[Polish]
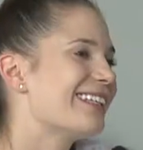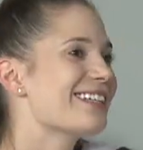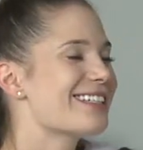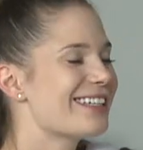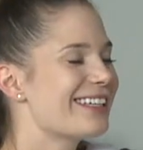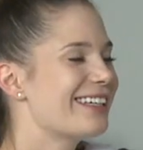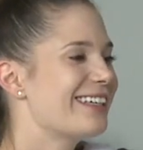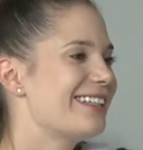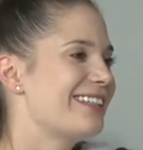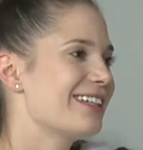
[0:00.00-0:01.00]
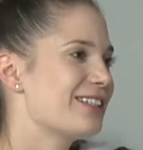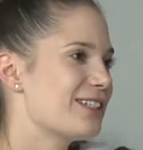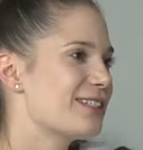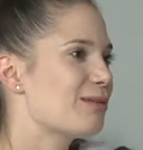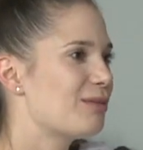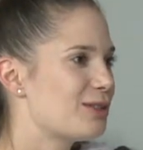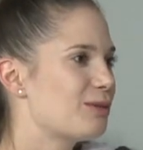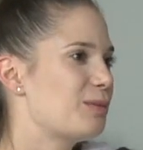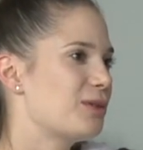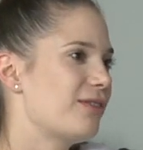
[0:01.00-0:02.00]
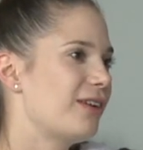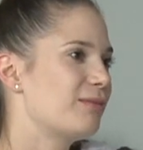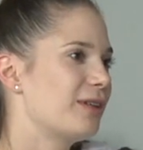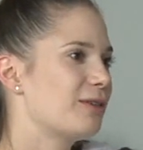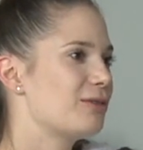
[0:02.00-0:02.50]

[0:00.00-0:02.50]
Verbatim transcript: także, także czasami sobie pozwalam na